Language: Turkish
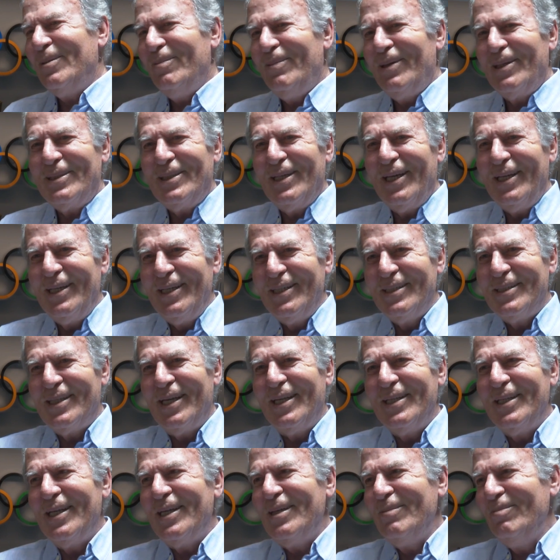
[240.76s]
başlayan
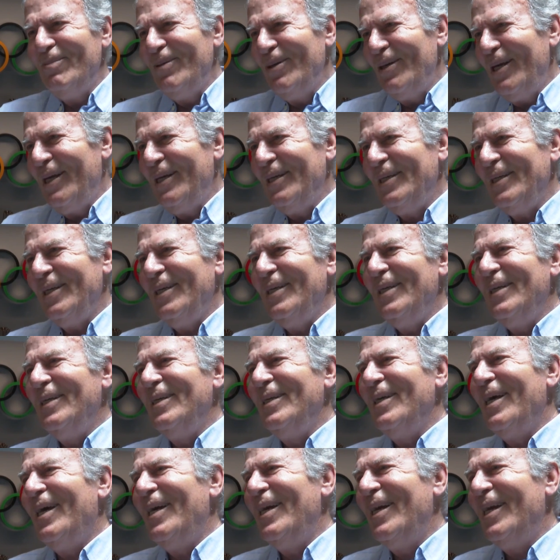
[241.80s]
insanların böyle e,
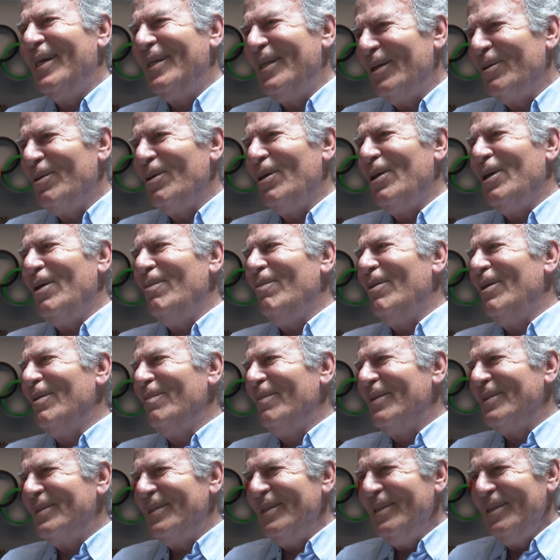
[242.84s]
yerlerde görev
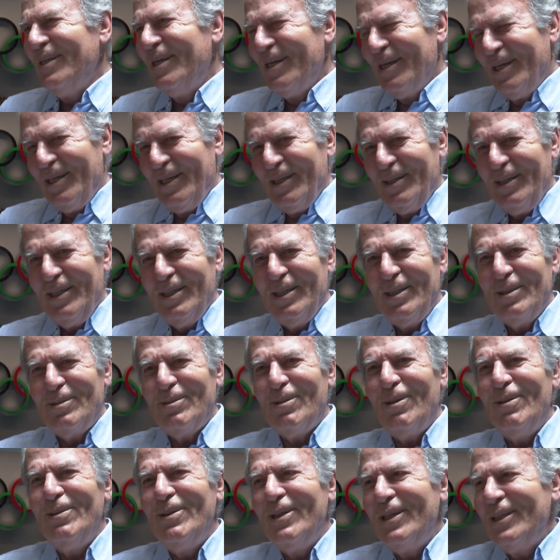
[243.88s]
alması e,
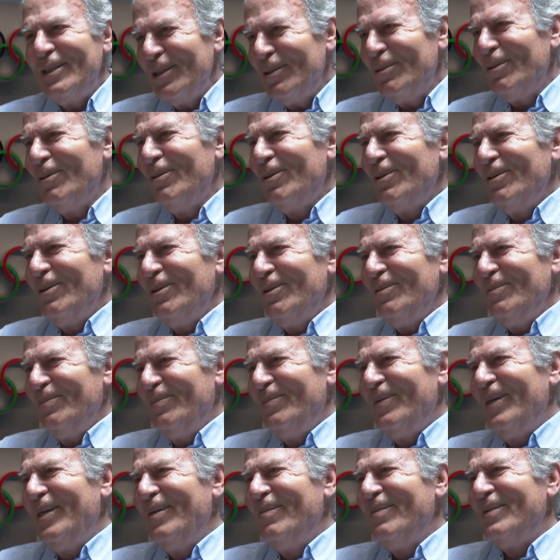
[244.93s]
son derece doğru
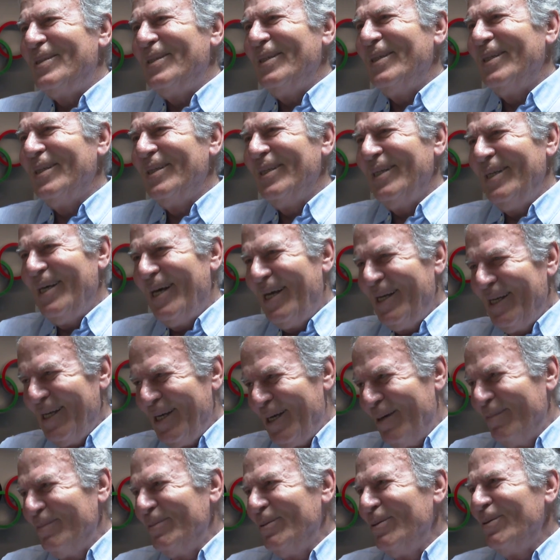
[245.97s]
benim için. Yani
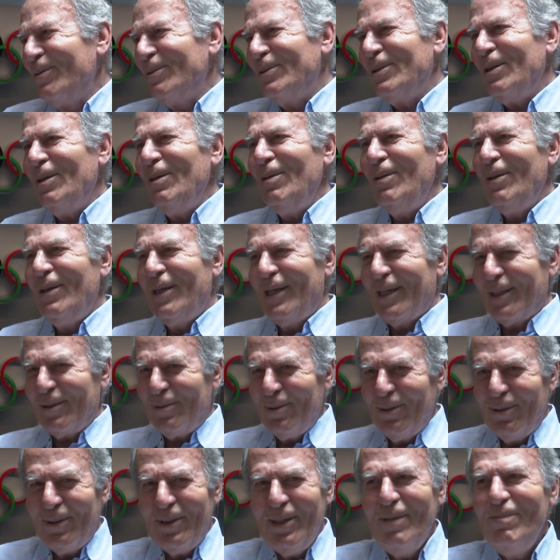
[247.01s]
hem duygusal olarak
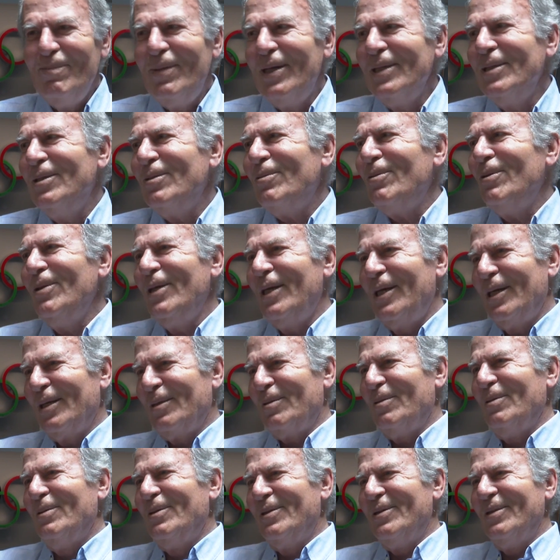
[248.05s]
doğru hem mantık
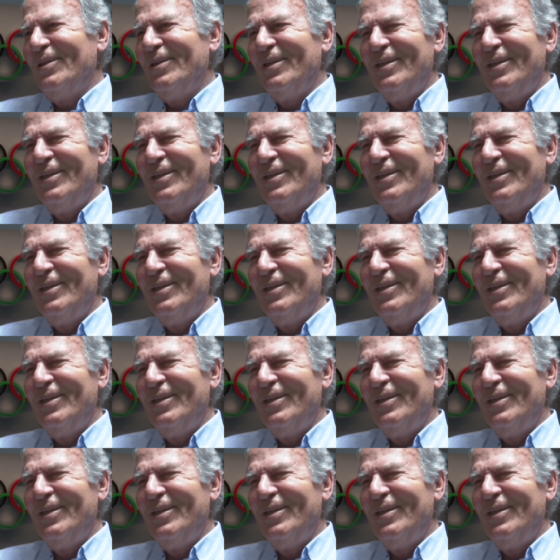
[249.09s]
olarak doğru.